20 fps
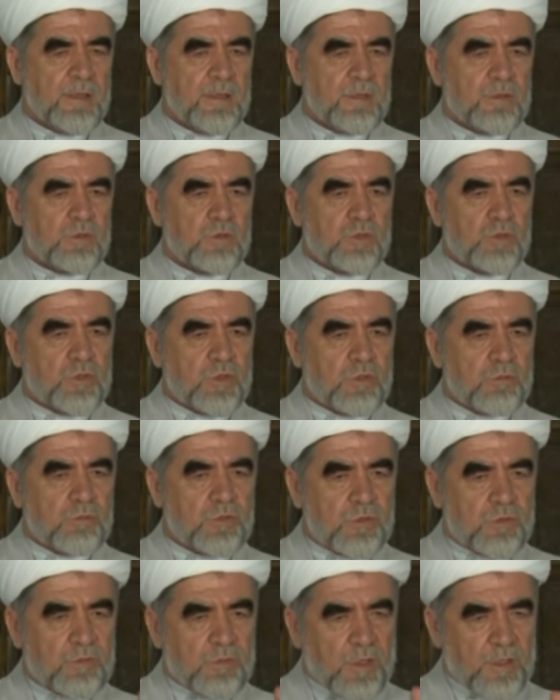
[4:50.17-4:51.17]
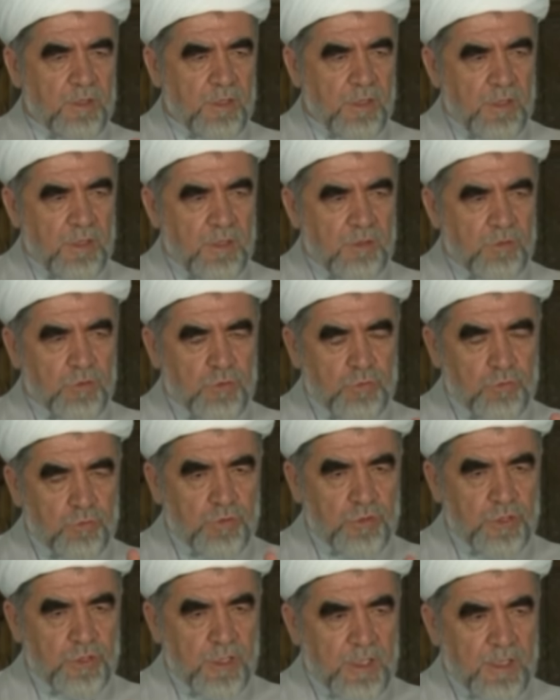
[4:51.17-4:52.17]
Потому что воюющие с друг
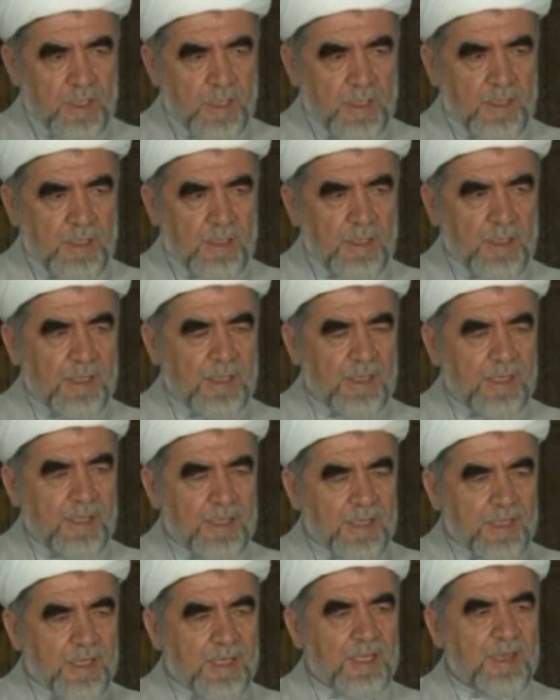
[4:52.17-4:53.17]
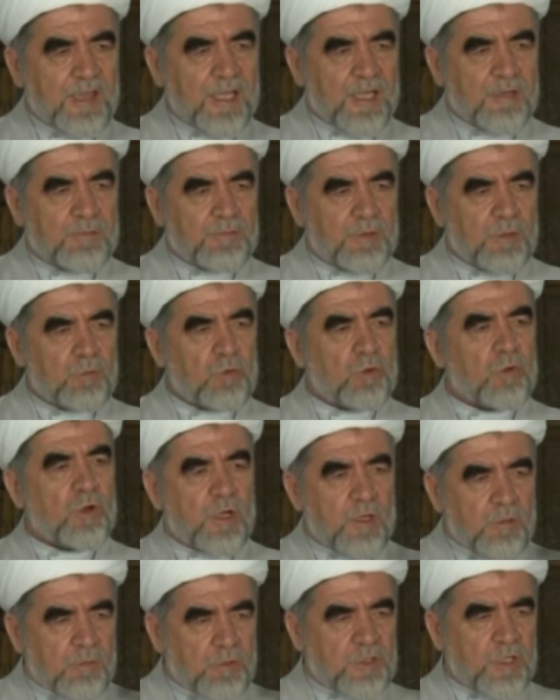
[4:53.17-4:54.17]
другом мусульмане покупают
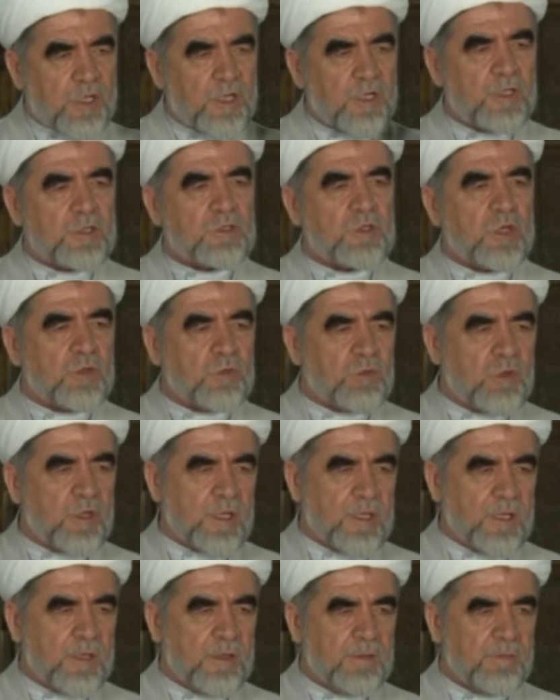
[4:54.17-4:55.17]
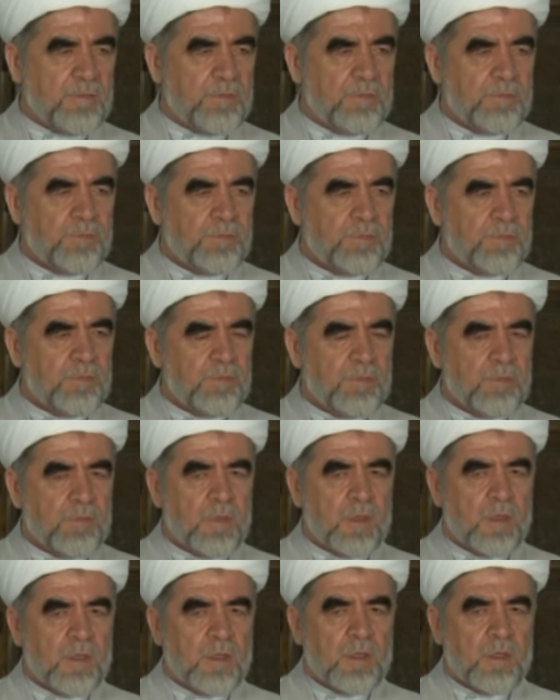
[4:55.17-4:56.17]
оружие у этих наблюдающих на
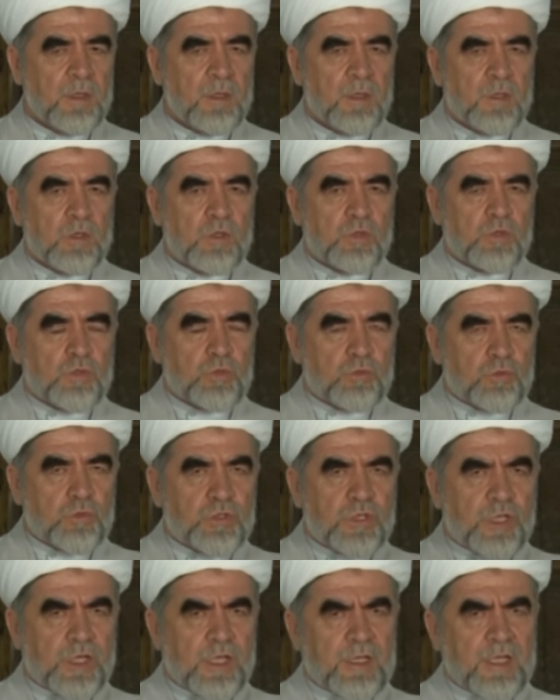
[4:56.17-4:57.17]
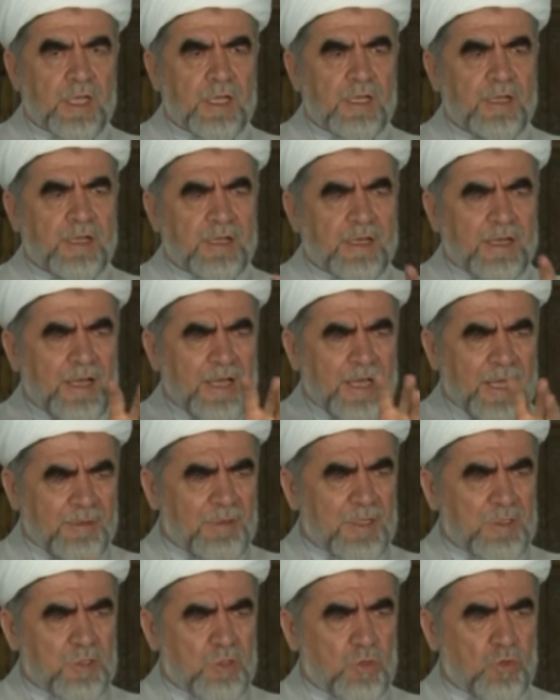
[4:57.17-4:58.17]
стороне. Вот если бы собрать
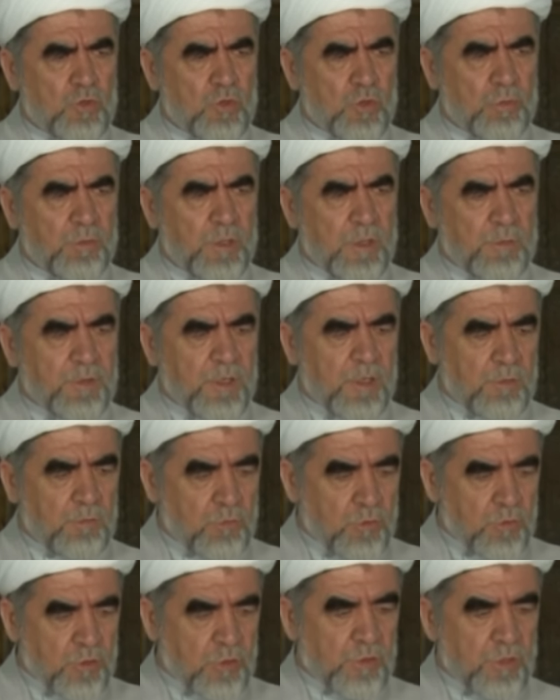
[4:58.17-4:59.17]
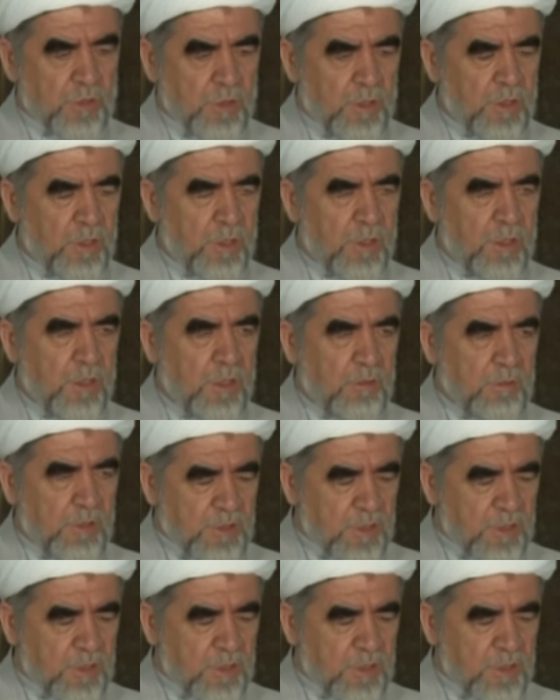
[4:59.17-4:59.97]
всех их в одно место и дать им задание.